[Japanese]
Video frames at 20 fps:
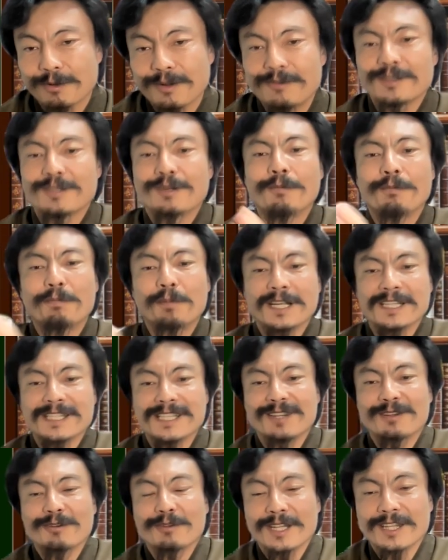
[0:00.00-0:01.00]
とかは
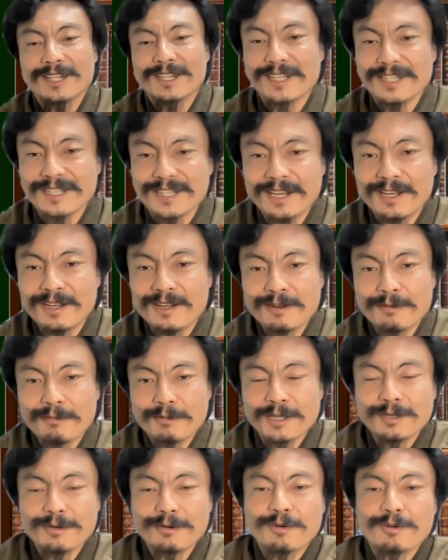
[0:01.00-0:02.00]
4%だったりね、
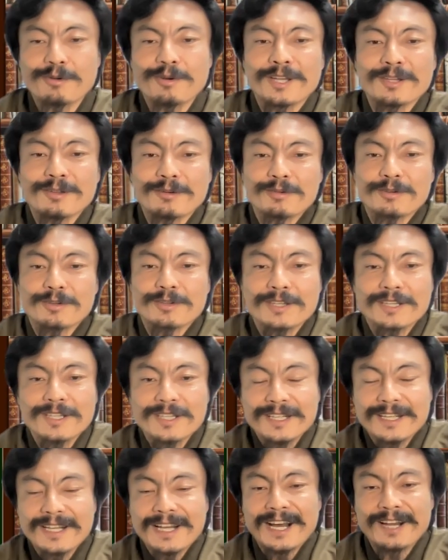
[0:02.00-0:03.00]
まいろいろあの
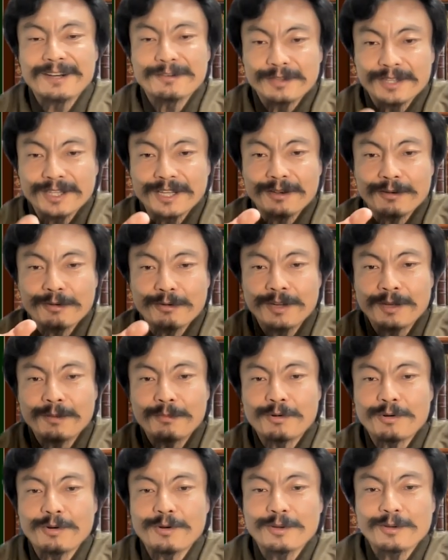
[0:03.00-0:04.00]
あるんで、これは
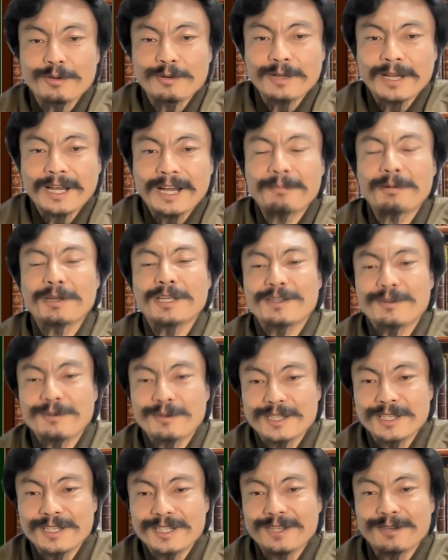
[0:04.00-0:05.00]
もう幅
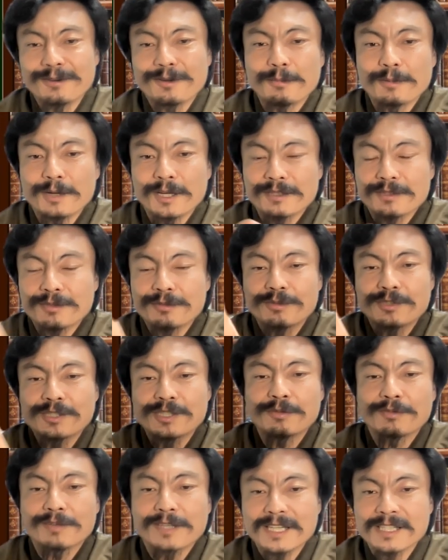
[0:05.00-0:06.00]
広いっていうか、まあ、その
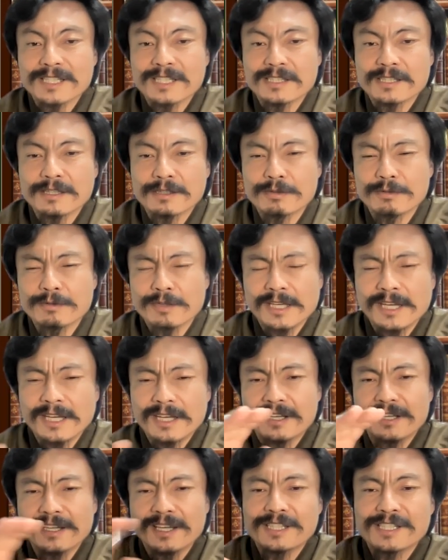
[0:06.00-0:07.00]
都度計算して、その
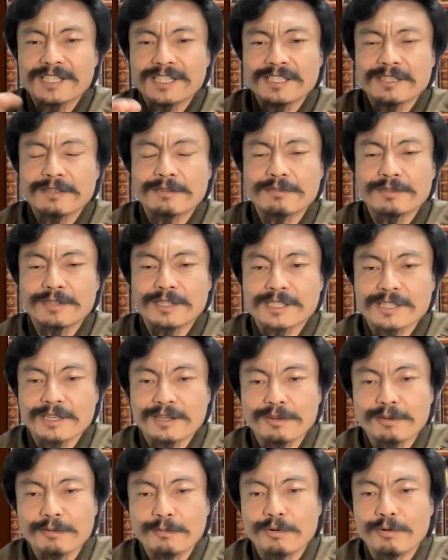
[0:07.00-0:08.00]
県が計算してくるんです
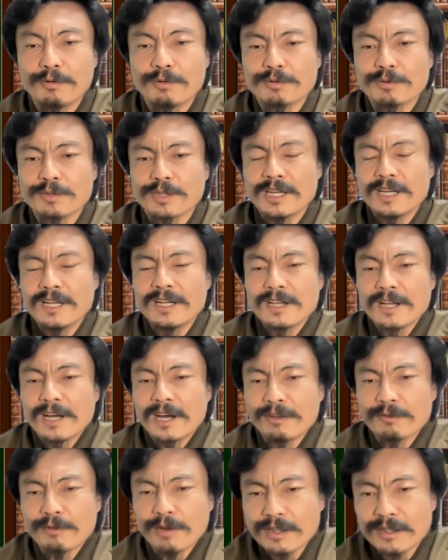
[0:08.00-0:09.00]
けれども、本当に
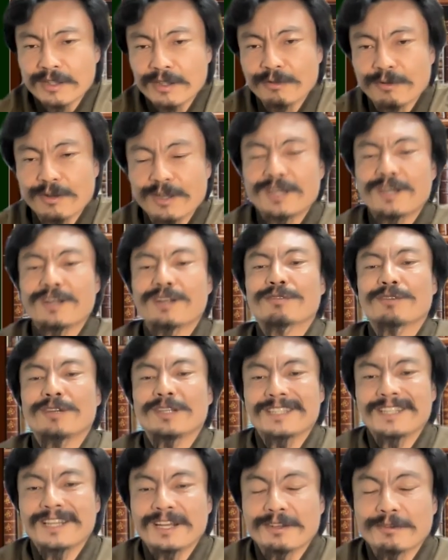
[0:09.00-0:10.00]
あの合ってんのかなとか
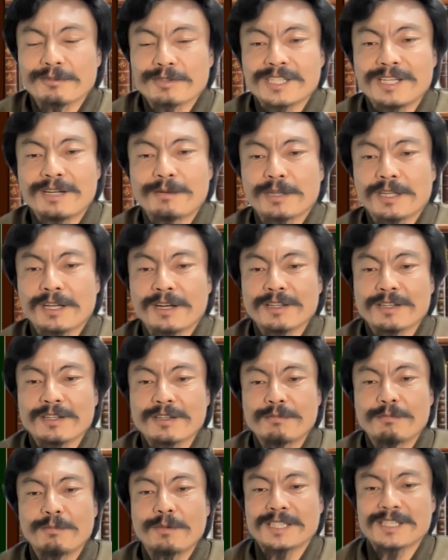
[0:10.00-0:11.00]
言ってあの調べたら
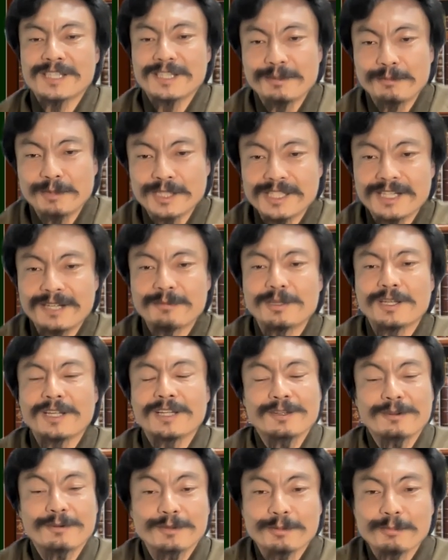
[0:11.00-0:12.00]
間違ってましたな
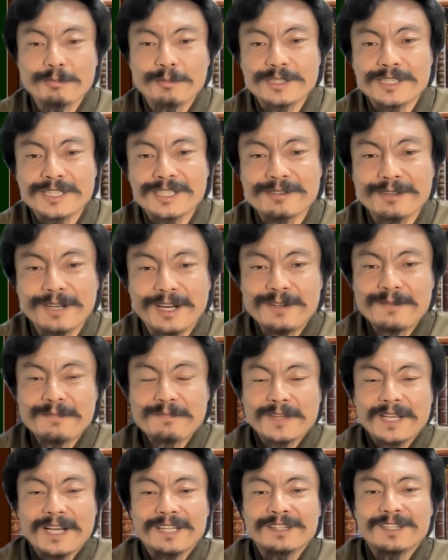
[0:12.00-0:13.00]
んてことも実は
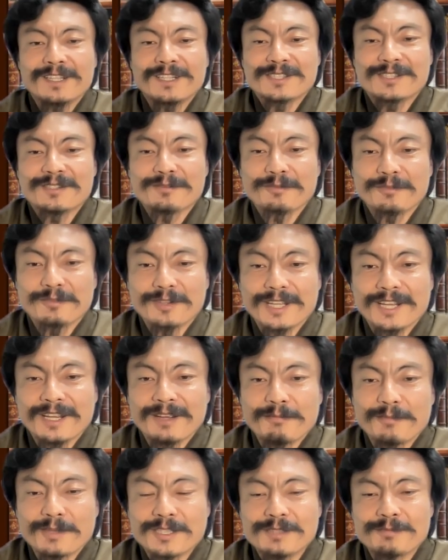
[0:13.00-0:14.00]
あったりするの
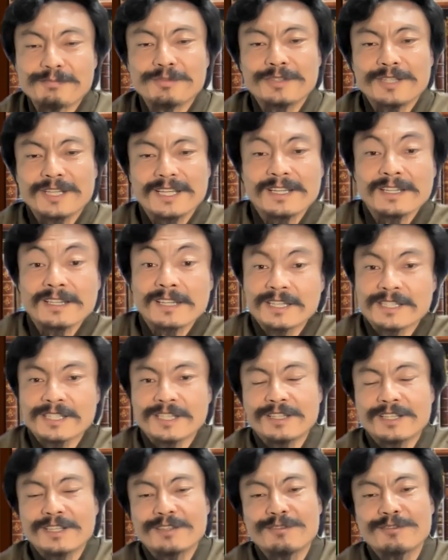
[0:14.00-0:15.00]
で、まあ、自分で計
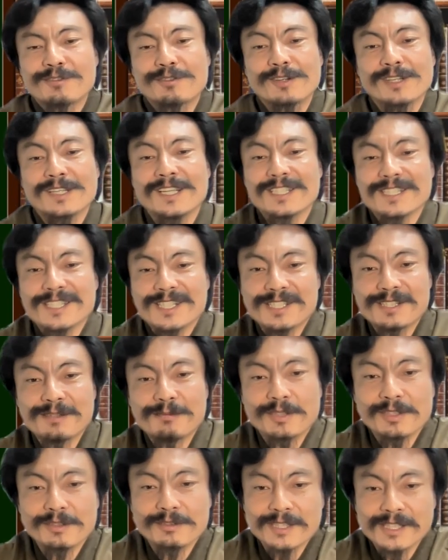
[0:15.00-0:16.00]
算できる人は計算して
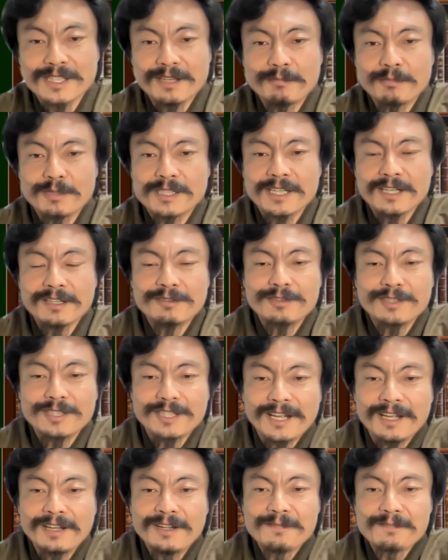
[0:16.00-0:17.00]
みてください。まあ、ざっくり
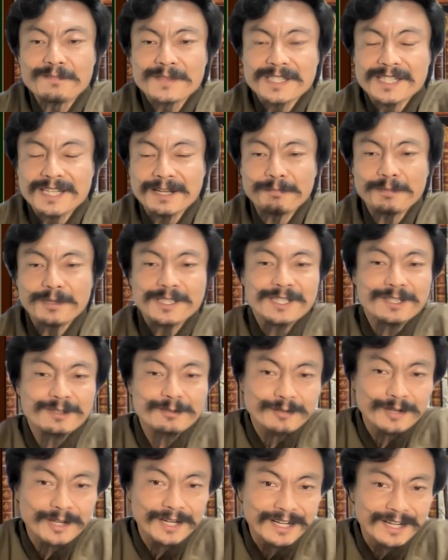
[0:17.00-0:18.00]
ね、
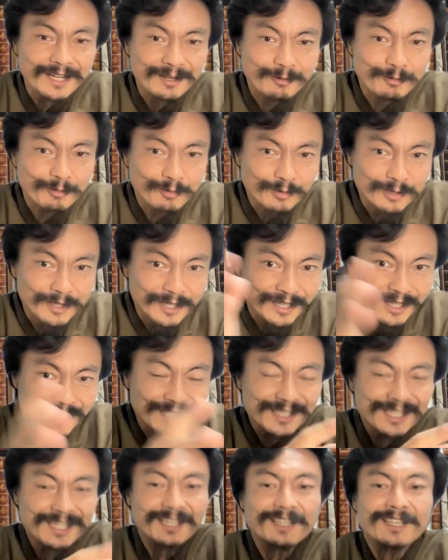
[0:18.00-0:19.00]
3%からこう軽
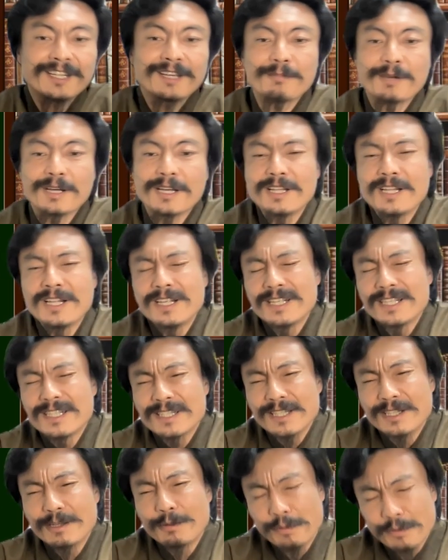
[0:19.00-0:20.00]
減されて、まあ、
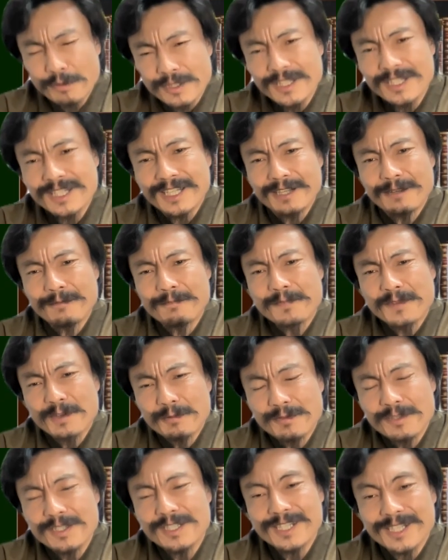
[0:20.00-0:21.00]
雰囲気、
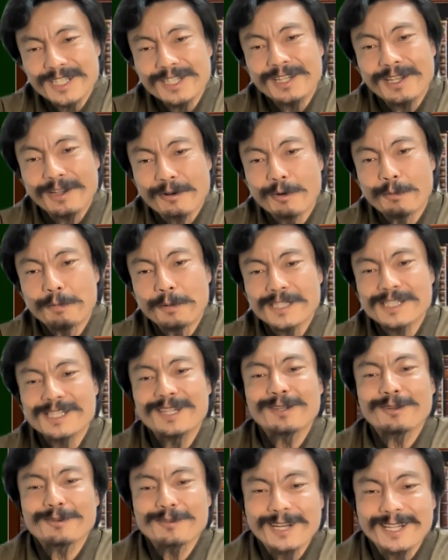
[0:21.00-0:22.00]
雰囲気
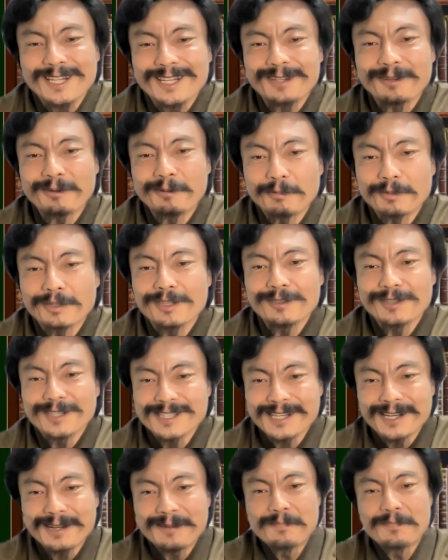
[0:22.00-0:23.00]
1.5%くらいだと思ってくだ
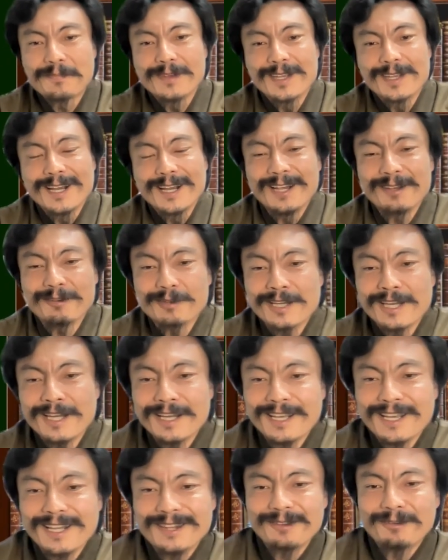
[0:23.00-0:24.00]
さい。あの
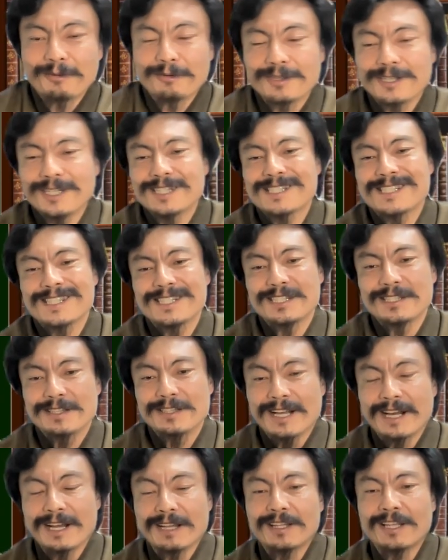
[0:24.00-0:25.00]
軽減の
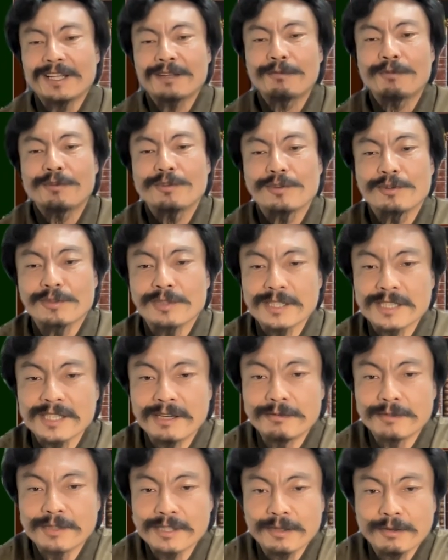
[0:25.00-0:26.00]
率が建物によって
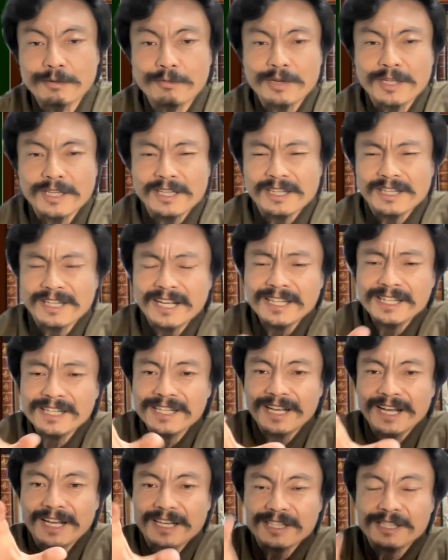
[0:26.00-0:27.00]
違うんですけど、これね、
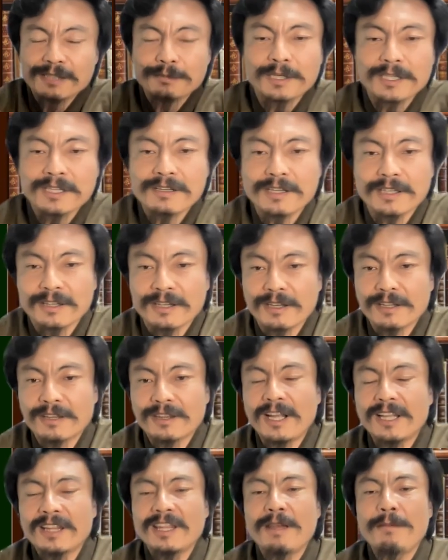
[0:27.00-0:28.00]
何が一番効くかって、
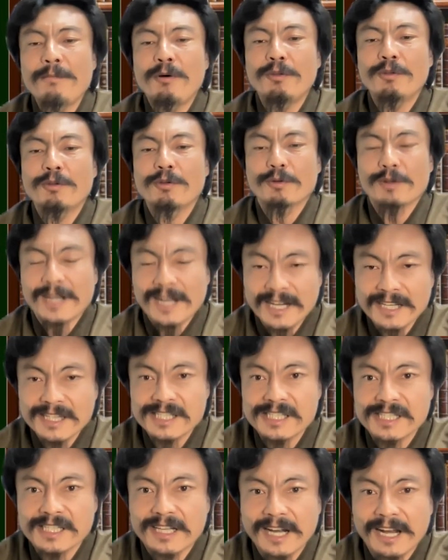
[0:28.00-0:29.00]
建物の価
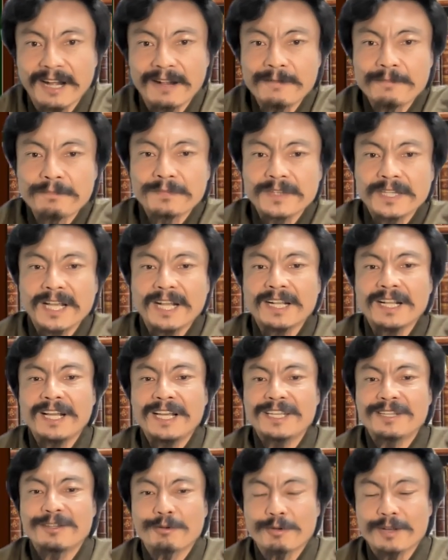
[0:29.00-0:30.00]
値が
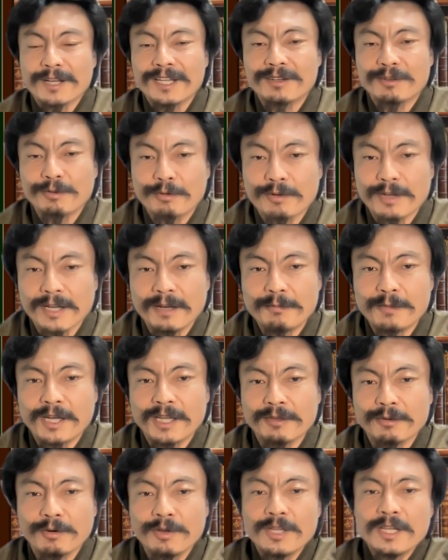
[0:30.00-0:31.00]
高いのかどうか、ま
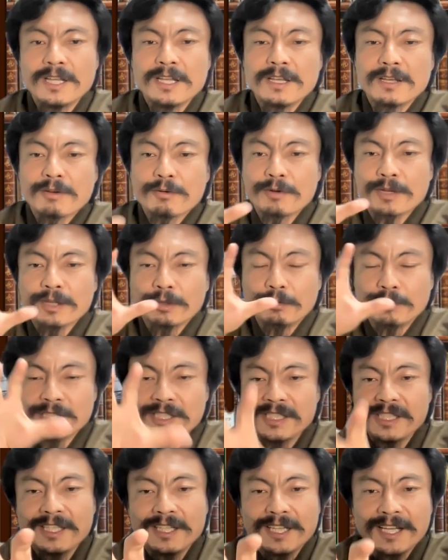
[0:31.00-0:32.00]
あ、あのこれ、土
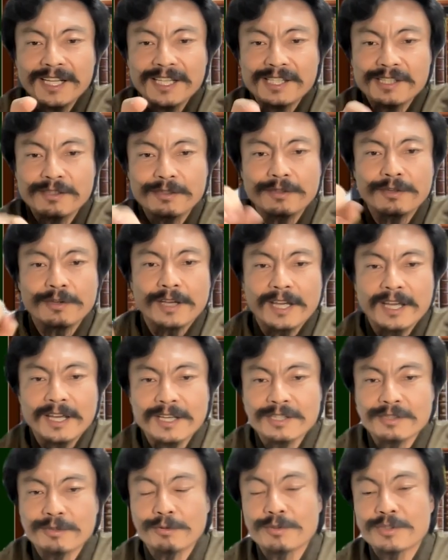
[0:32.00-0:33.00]
地に対する、
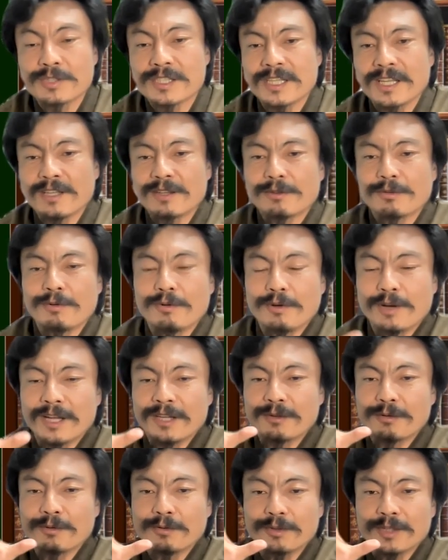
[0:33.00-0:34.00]
えー、取得税と
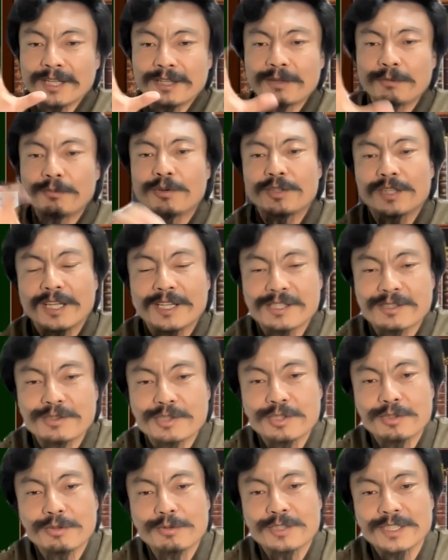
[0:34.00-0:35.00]
あの建物に対す
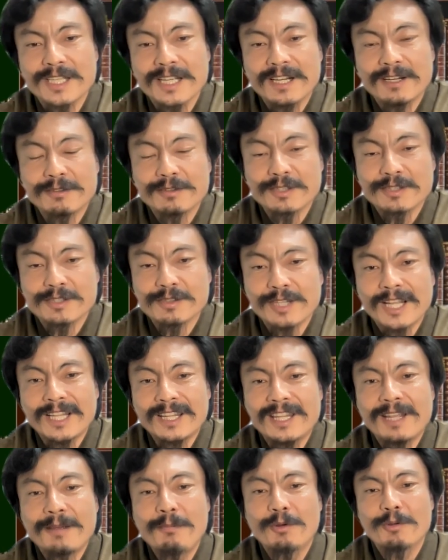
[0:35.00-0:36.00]
る取得税があるんですけ
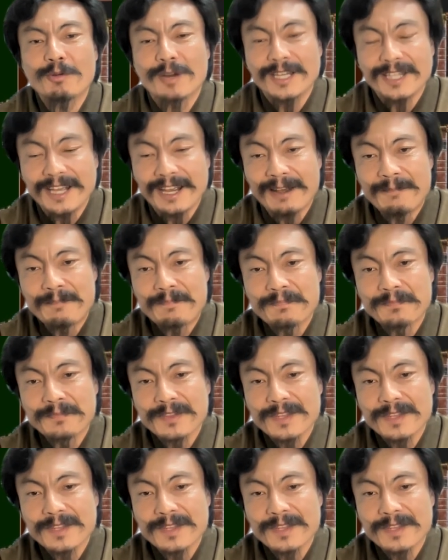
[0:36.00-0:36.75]
ど、建物がね、